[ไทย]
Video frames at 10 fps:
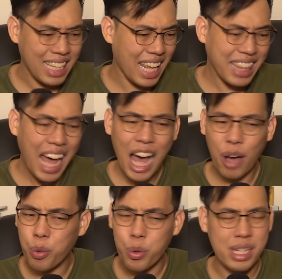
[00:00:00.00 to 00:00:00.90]
กีตาร์
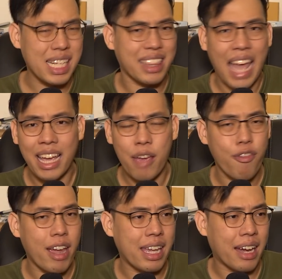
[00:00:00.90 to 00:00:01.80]
คุณจะแต่งเอฟ
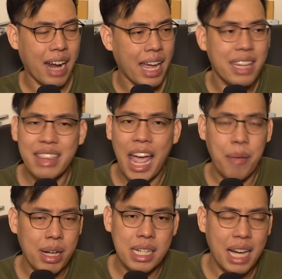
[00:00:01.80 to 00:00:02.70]
เฟกต์อย่างไรแต่ง
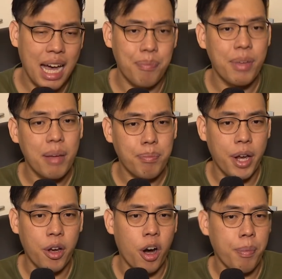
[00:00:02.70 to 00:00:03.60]
มาเถอะครับปล่
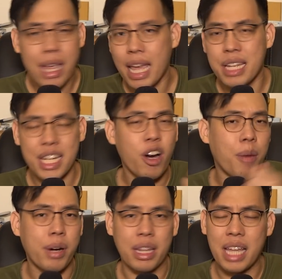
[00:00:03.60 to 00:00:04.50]
อยออก พี เอ เส้นออ
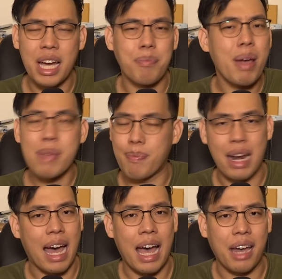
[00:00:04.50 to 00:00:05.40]
กมอนิเตอร์ไม่มีปั
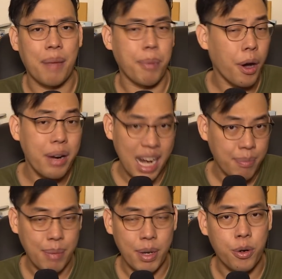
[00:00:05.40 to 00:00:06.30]
ญหาครับเพราะไดนา
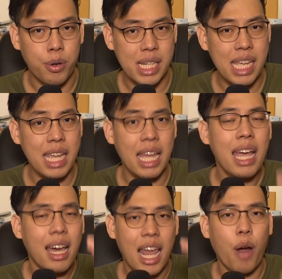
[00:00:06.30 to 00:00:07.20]
มิกมันคงที่
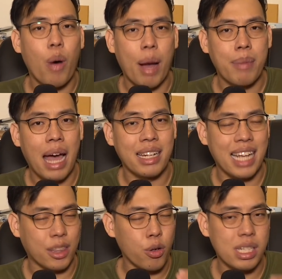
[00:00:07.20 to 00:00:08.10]
และความดัง
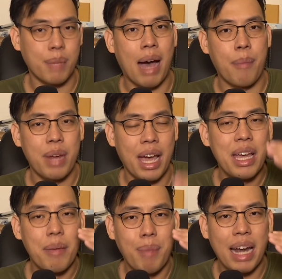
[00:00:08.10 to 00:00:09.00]
จากต้นฉบับเนี่ย
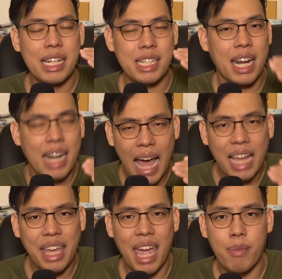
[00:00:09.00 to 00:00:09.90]
มันชนะ
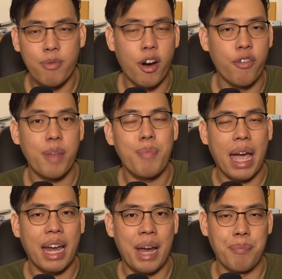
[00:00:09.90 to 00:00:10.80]
เกณฑ์ before
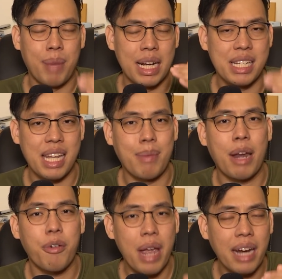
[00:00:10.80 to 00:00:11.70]
feedback ครับมันสามา
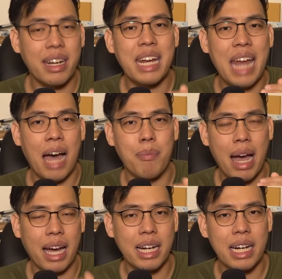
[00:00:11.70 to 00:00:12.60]
รถเร่งได้ดัง
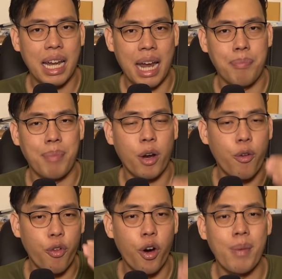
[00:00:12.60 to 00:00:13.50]
มากขึ้นครับไมโคร
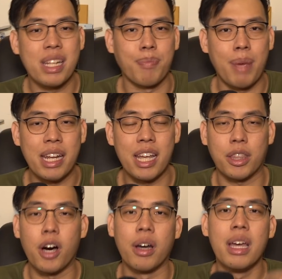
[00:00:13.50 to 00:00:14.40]
โฟนไม่จำเป็นที่จะ
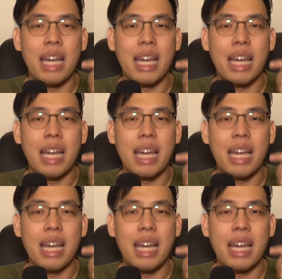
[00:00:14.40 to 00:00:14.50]
ต้อง